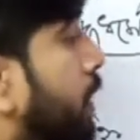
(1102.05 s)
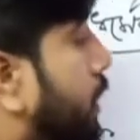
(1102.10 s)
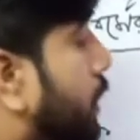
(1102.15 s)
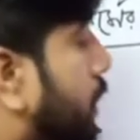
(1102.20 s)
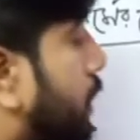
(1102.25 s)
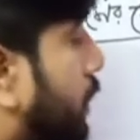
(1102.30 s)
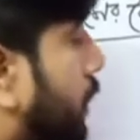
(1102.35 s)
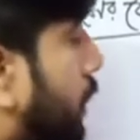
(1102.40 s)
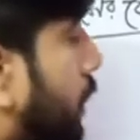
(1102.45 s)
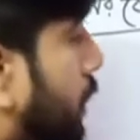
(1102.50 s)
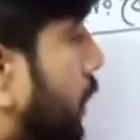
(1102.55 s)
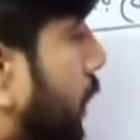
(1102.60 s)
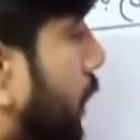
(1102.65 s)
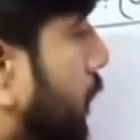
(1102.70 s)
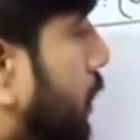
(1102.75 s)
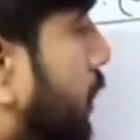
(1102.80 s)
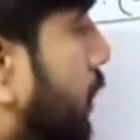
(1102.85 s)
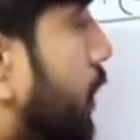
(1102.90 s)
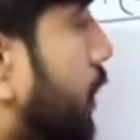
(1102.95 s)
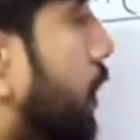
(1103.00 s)
সেটা জানা
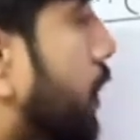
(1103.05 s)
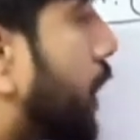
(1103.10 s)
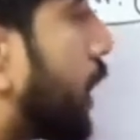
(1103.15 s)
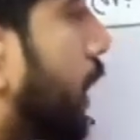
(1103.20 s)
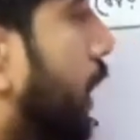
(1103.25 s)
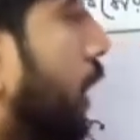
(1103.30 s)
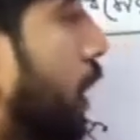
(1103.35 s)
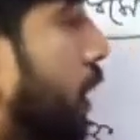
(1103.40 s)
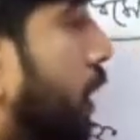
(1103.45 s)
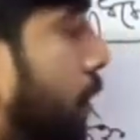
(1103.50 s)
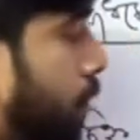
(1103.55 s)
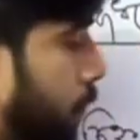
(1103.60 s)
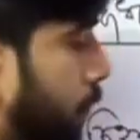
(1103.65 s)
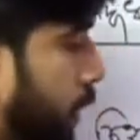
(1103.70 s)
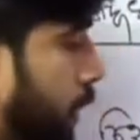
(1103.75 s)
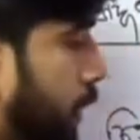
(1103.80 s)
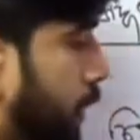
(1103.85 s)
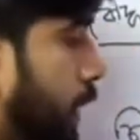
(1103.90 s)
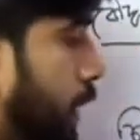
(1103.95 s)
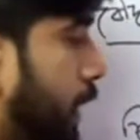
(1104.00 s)
যাচ্ছে চাকা
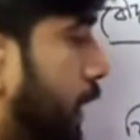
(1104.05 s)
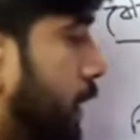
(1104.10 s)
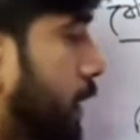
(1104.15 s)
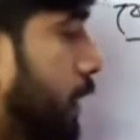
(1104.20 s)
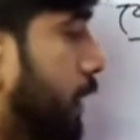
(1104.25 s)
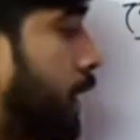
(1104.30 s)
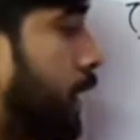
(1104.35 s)
ঠিক আছে